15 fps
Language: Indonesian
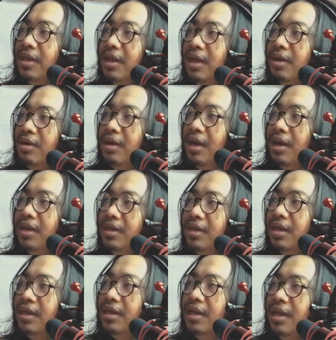kalau nggak
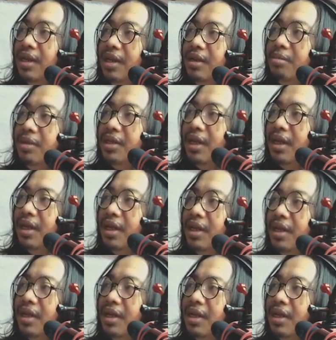kencang dia bisa